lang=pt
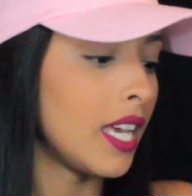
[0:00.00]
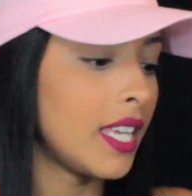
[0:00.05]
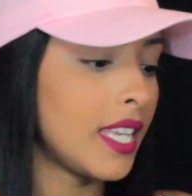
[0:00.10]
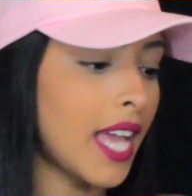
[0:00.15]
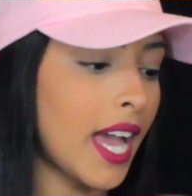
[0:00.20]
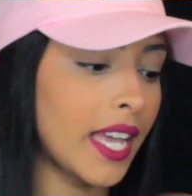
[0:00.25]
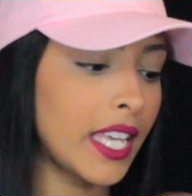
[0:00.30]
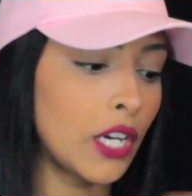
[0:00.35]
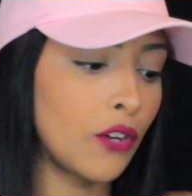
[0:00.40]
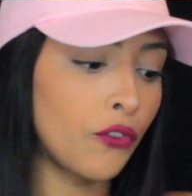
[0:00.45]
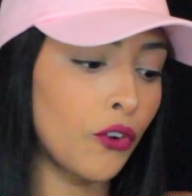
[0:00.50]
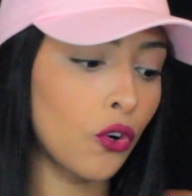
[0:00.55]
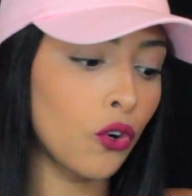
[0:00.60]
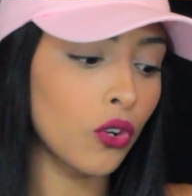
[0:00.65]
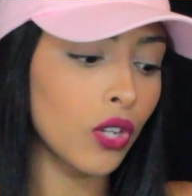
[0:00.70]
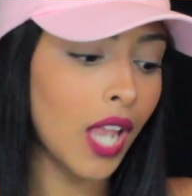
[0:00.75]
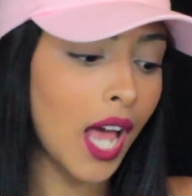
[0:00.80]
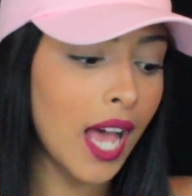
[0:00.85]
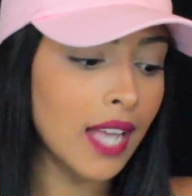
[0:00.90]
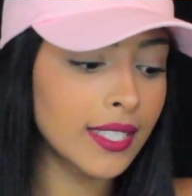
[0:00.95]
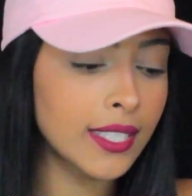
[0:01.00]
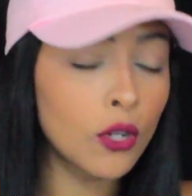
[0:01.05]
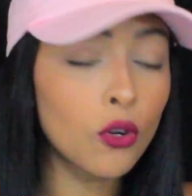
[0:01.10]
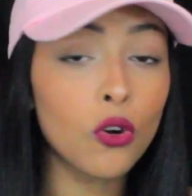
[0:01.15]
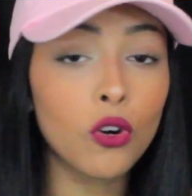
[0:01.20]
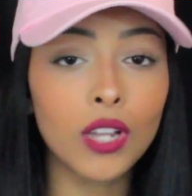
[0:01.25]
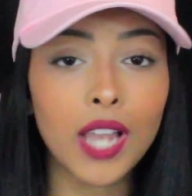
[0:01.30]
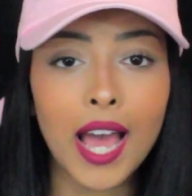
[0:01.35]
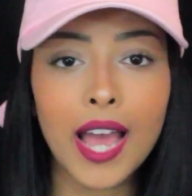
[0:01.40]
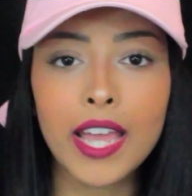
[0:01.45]
E aí eu vou colar, se eu
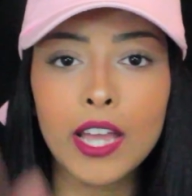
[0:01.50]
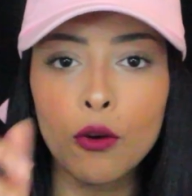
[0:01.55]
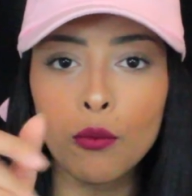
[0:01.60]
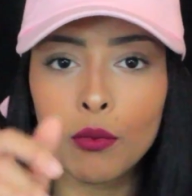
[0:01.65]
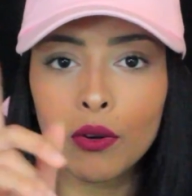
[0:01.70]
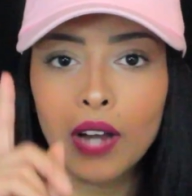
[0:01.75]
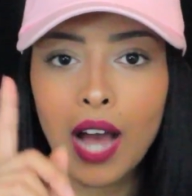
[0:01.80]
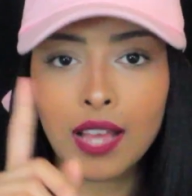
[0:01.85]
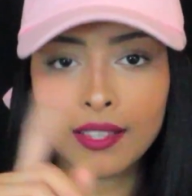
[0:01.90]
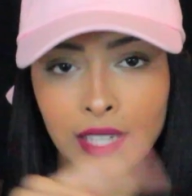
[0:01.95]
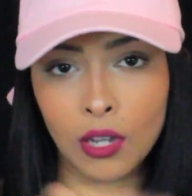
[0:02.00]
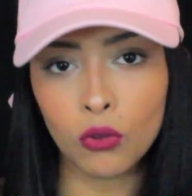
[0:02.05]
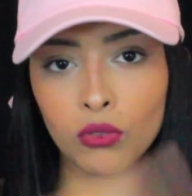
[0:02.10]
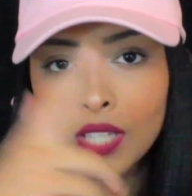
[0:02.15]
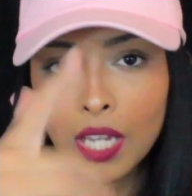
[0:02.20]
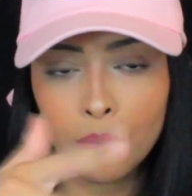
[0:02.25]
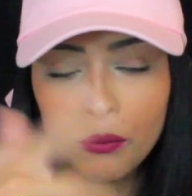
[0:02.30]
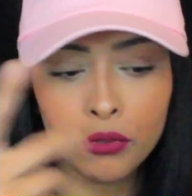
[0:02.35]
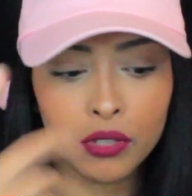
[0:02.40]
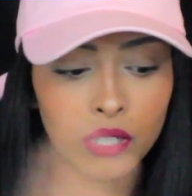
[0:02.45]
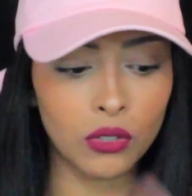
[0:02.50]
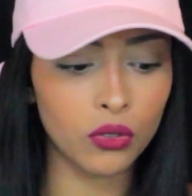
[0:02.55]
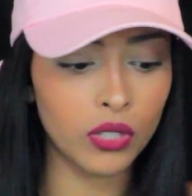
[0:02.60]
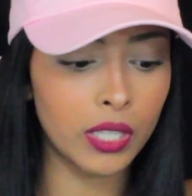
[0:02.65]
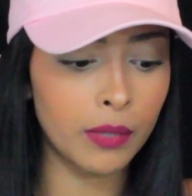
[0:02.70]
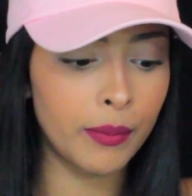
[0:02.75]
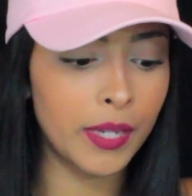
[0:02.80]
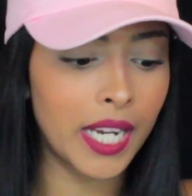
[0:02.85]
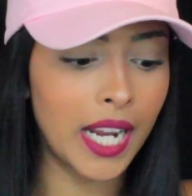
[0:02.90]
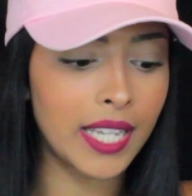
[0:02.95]
colar, eu, até o tempo de eu
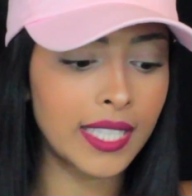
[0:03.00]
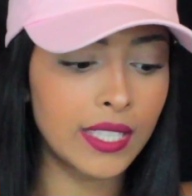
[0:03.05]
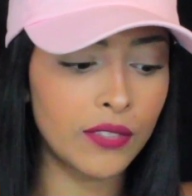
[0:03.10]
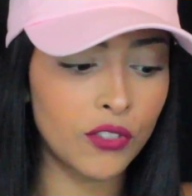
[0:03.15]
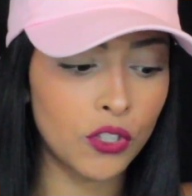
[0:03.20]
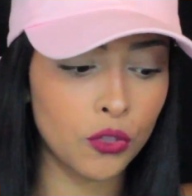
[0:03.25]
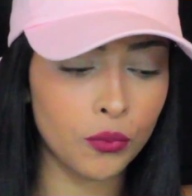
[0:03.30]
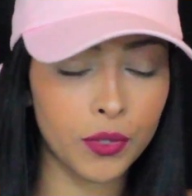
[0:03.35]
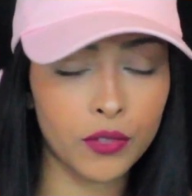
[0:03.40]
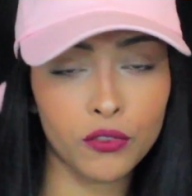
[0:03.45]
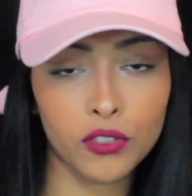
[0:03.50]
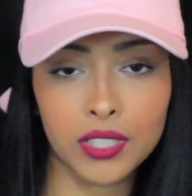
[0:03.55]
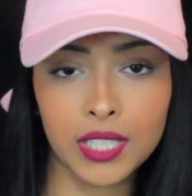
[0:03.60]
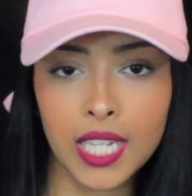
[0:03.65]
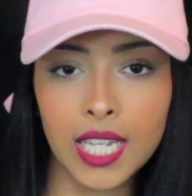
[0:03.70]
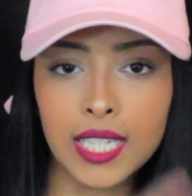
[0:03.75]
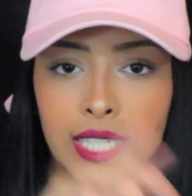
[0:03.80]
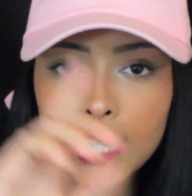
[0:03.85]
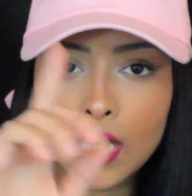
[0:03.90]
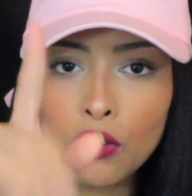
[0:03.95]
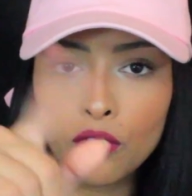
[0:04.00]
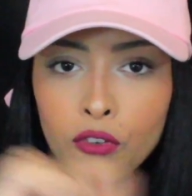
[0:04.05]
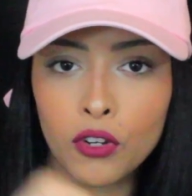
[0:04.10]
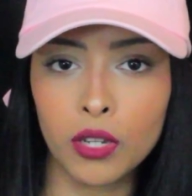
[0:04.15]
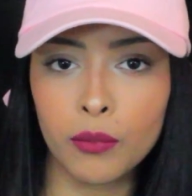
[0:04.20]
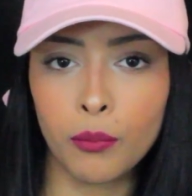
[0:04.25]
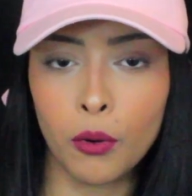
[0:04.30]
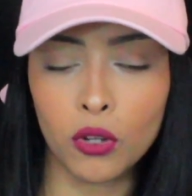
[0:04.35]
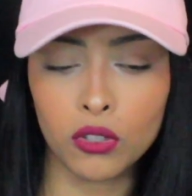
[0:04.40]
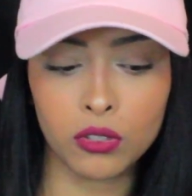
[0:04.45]
liberar esse vídeo pra vocês, eu vou
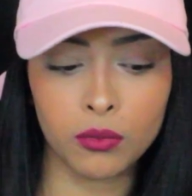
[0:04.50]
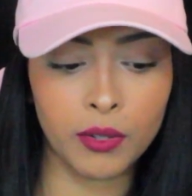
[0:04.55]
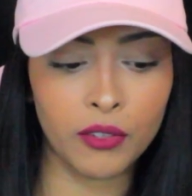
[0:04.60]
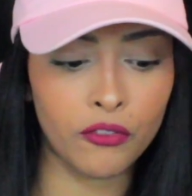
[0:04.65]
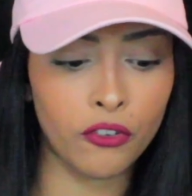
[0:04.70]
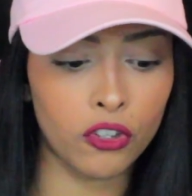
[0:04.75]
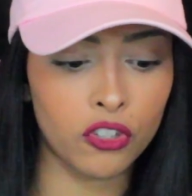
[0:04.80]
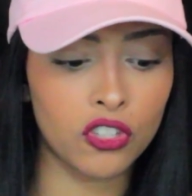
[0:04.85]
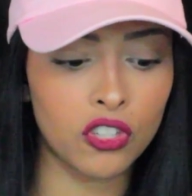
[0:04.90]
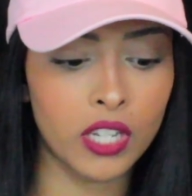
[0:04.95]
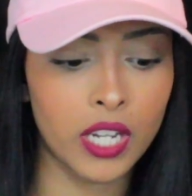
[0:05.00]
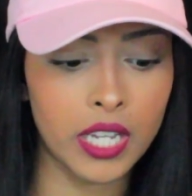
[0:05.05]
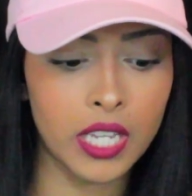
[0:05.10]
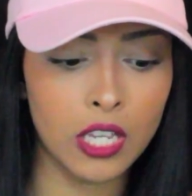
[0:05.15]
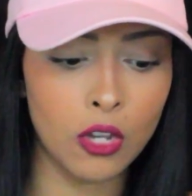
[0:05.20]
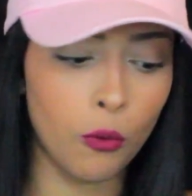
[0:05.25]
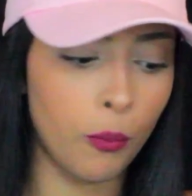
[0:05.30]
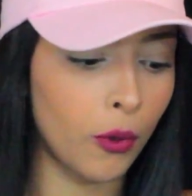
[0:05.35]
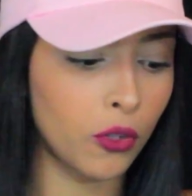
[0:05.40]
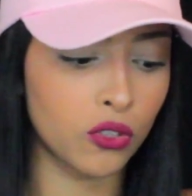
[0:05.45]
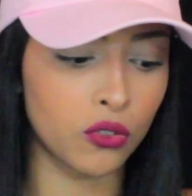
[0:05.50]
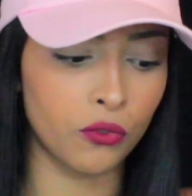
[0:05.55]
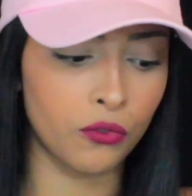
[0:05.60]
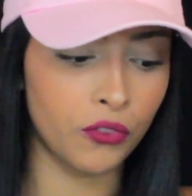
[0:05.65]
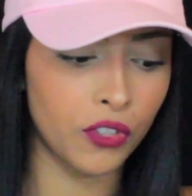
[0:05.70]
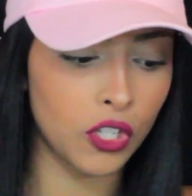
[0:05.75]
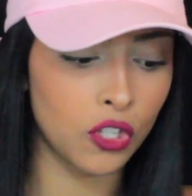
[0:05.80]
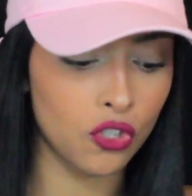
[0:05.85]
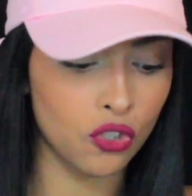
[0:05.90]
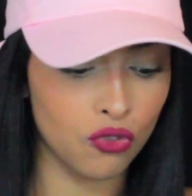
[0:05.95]
e posto uma fotinha aí, eu posto um
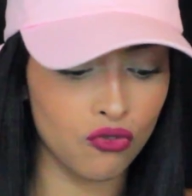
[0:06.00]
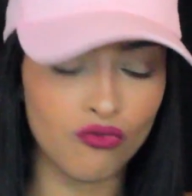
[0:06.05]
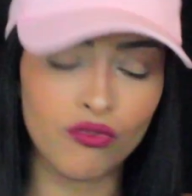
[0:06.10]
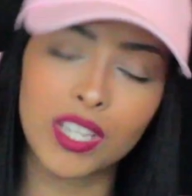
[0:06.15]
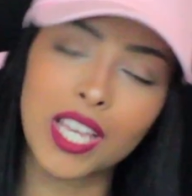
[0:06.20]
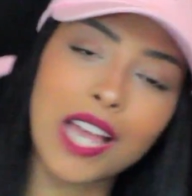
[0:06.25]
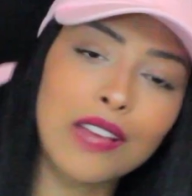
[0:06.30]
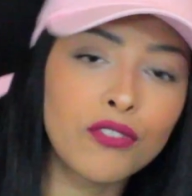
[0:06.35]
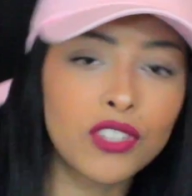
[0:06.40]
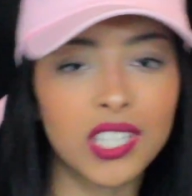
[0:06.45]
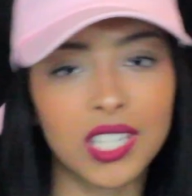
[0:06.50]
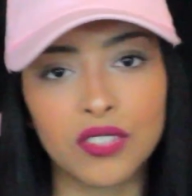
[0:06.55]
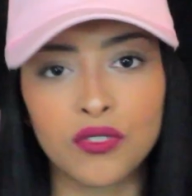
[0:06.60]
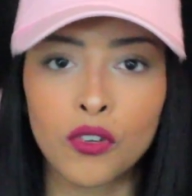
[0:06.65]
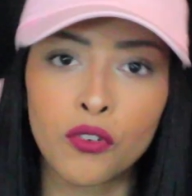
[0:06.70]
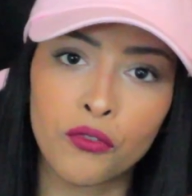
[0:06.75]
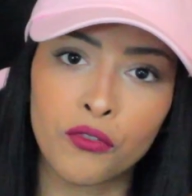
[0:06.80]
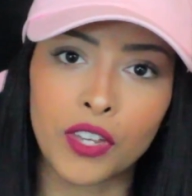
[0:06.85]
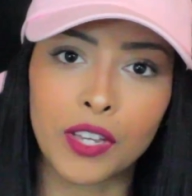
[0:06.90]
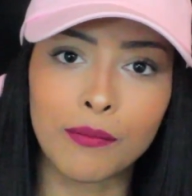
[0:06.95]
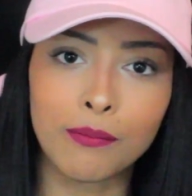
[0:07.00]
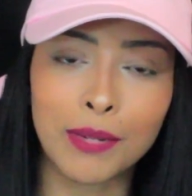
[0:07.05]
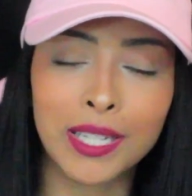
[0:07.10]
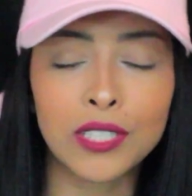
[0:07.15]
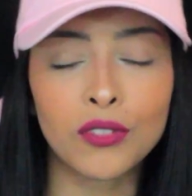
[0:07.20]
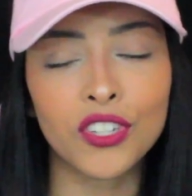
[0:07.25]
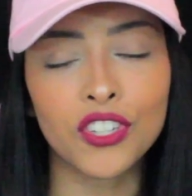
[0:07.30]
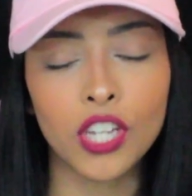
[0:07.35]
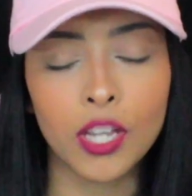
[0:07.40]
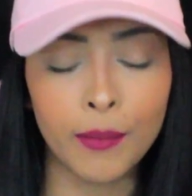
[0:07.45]
vídeo, e aí vocês vão ver.
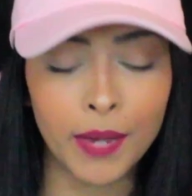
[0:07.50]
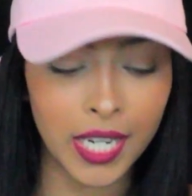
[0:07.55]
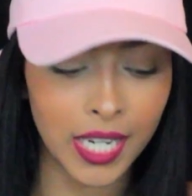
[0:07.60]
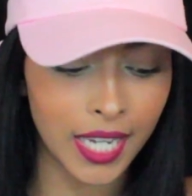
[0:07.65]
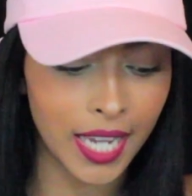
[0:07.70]
Mas eu achei bem